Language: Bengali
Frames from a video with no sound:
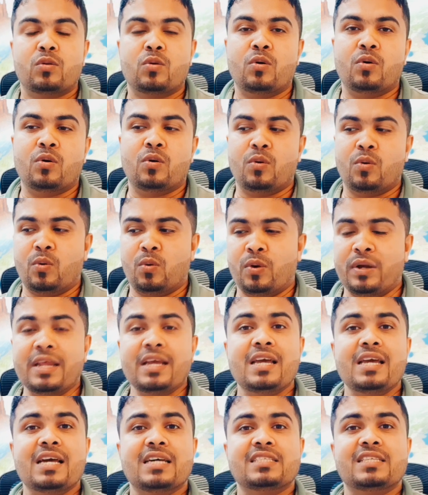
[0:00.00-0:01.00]
তো
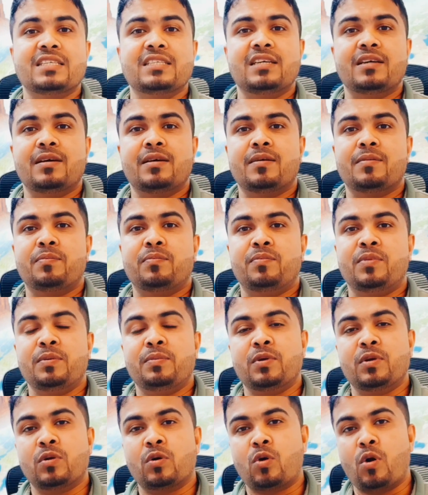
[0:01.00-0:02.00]
অনেকেই আছেন যে
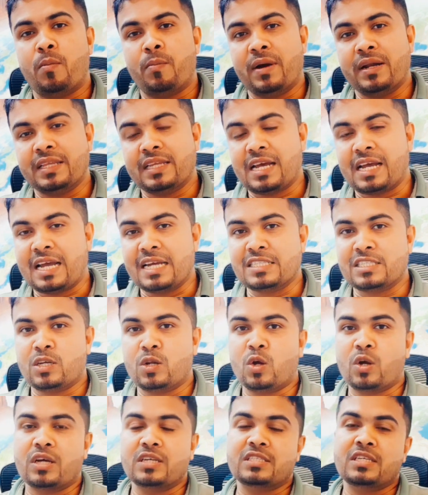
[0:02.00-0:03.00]
বিভিন্ন কোম্পানি থেকে
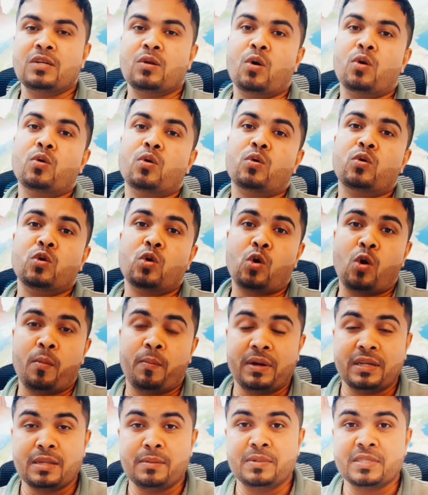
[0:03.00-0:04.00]
ক্যান্সেল হয়ে গেছেন অন্য কোনো
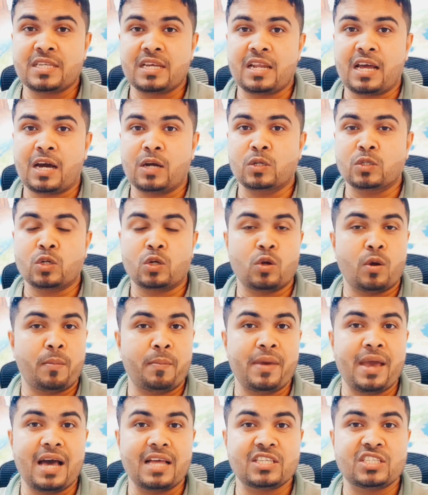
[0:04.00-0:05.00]
কোম্পানিতে ভিসা লাগানোর জন্য
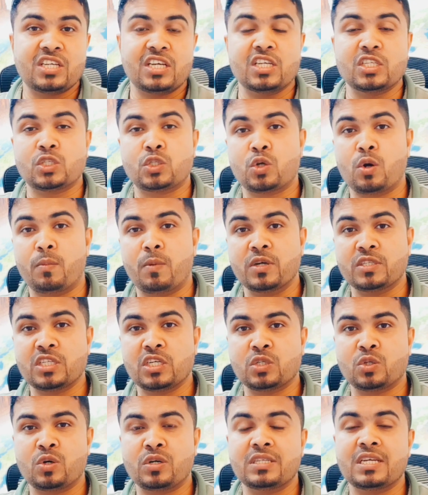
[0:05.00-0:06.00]
মেয়াদ শেষ সময়
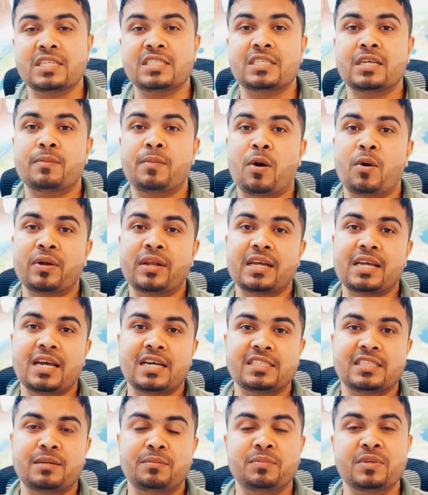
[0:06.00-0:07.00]
শেষ হয়ে যাচ্ছে বা অনেকে
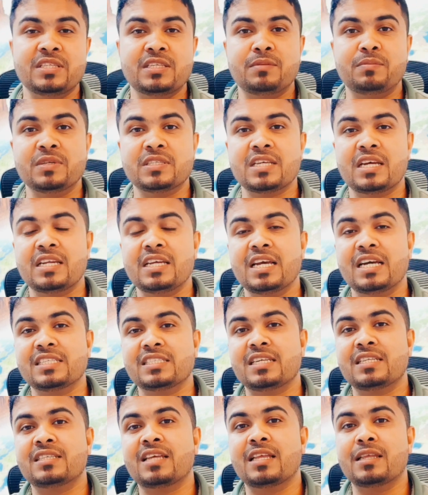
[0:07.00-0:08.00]
আছেন ভিজিট ভিসা নিয়ে
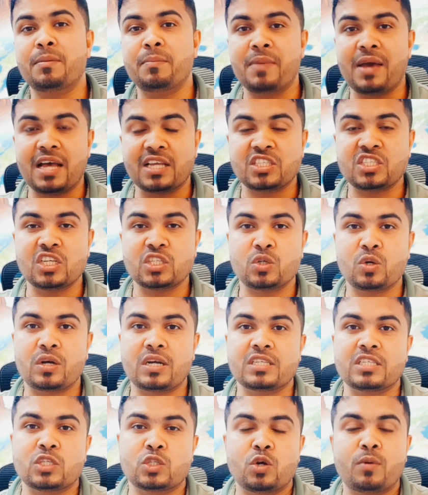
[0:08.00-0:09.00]
আসেন তাদের মেয়াদ শেষ
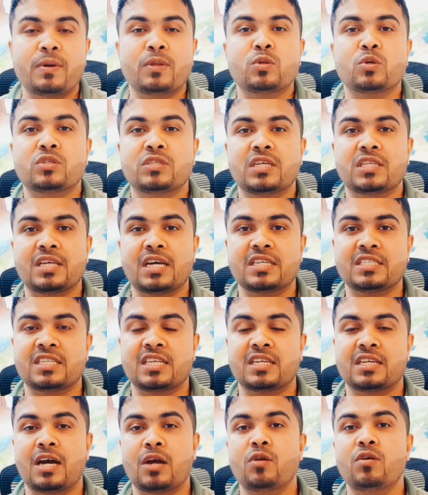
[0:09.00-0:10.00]
হয়ে গেছে সবাই দুশ্চিন্তা
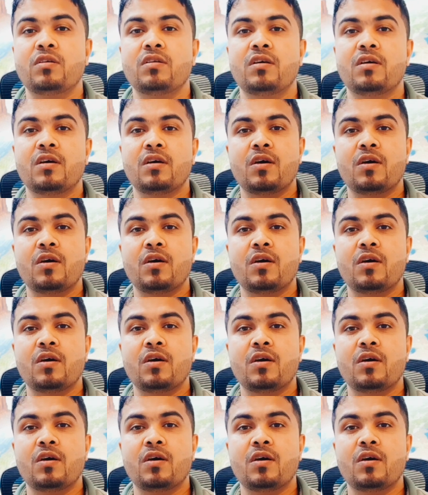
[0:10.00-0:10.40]
আসছেন কারণ